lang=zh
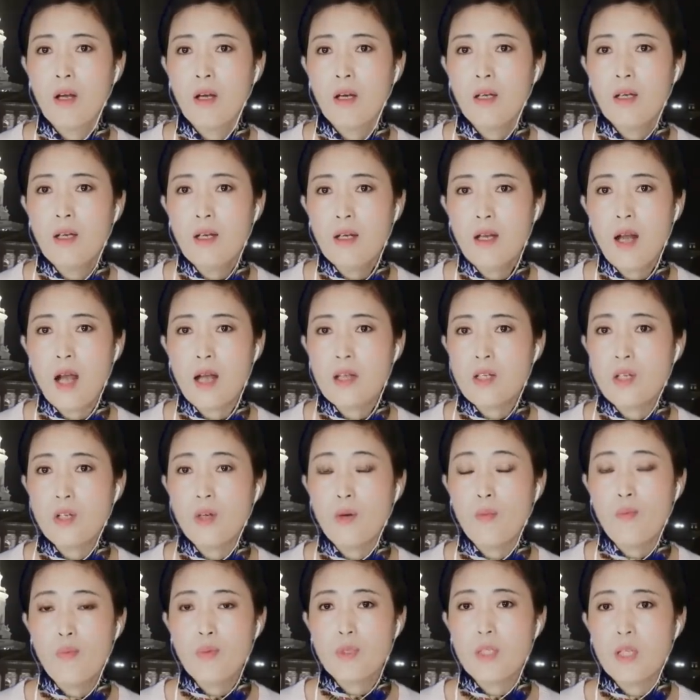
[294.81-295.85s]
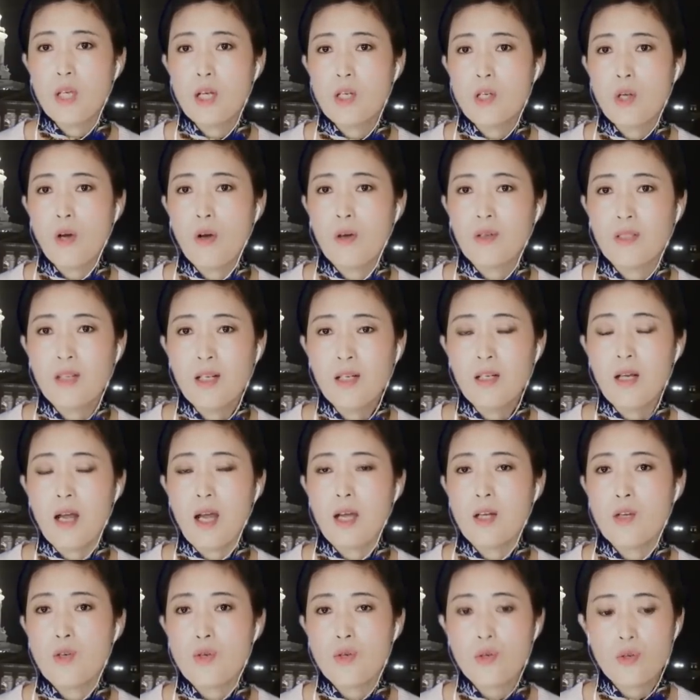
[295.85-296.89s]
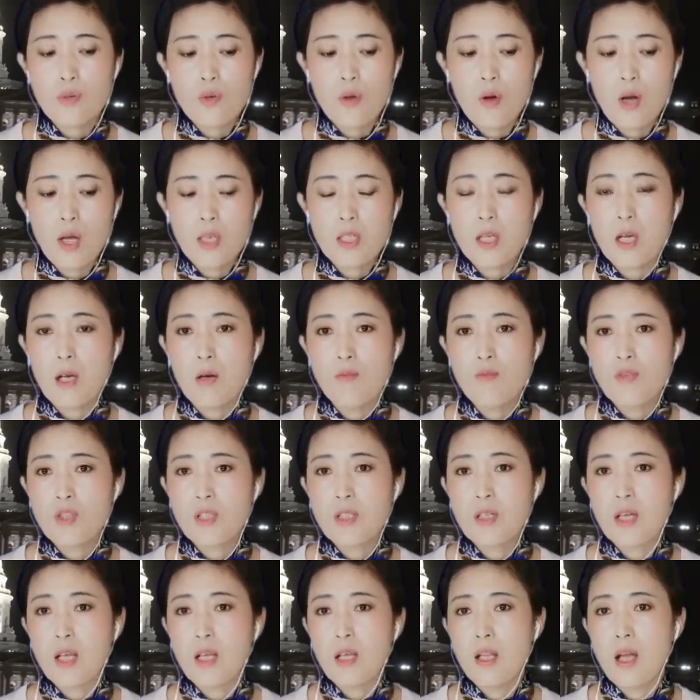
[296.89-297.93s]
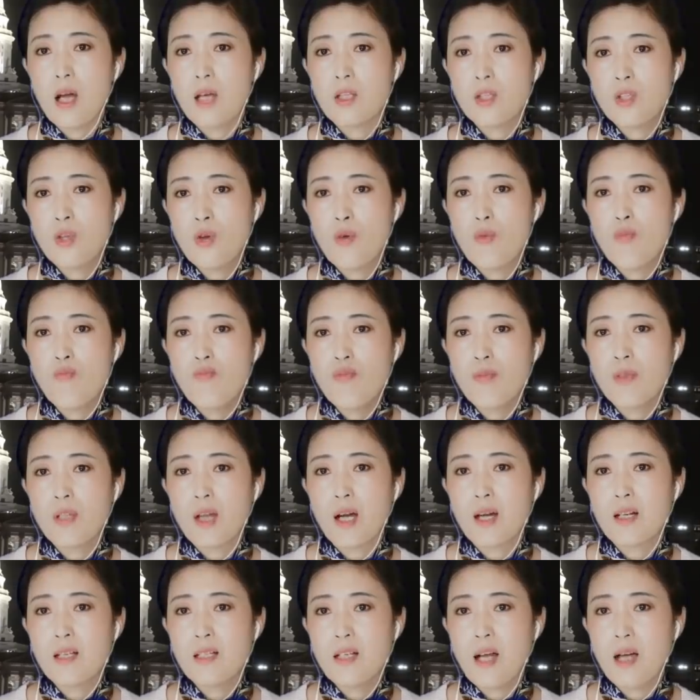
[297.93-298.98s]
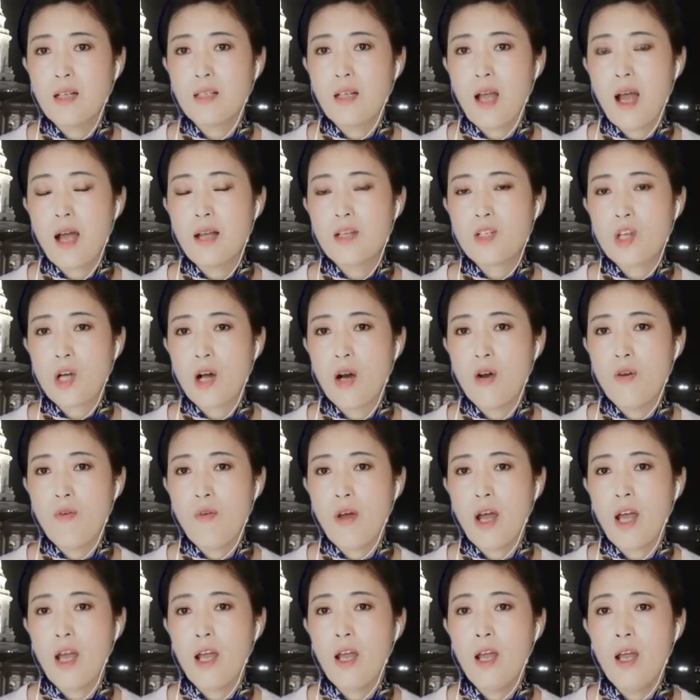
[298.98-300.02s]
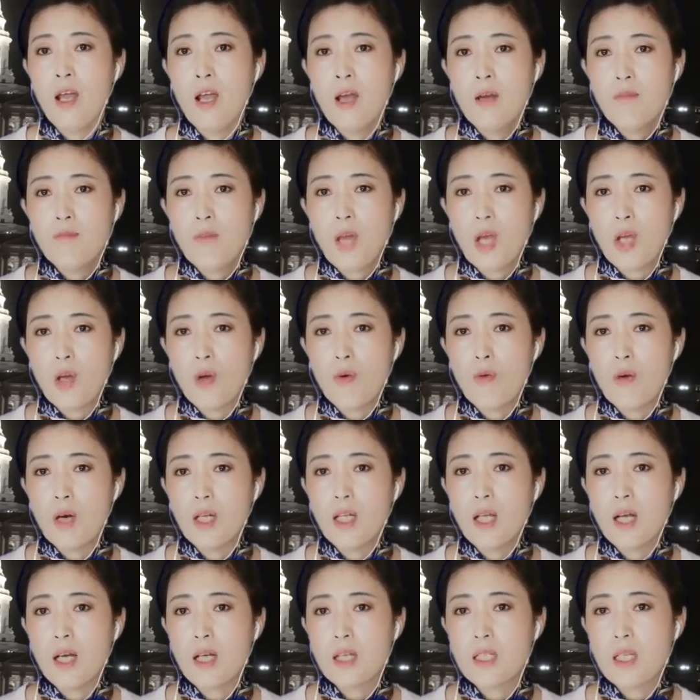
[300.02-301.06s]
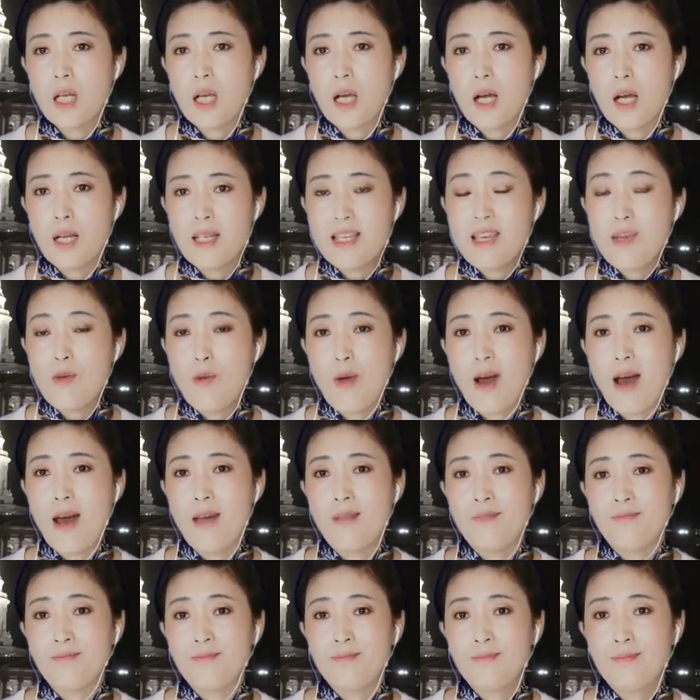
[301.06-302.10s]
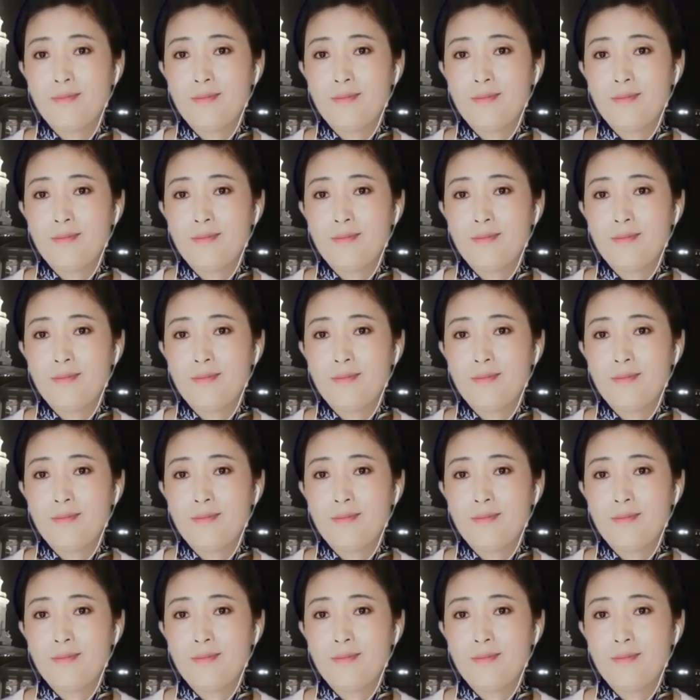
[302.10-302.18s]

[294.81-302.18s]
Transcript: 仍然是不接受，仍然是说这个穆斯林呢就不能让他成为美国的这个议员。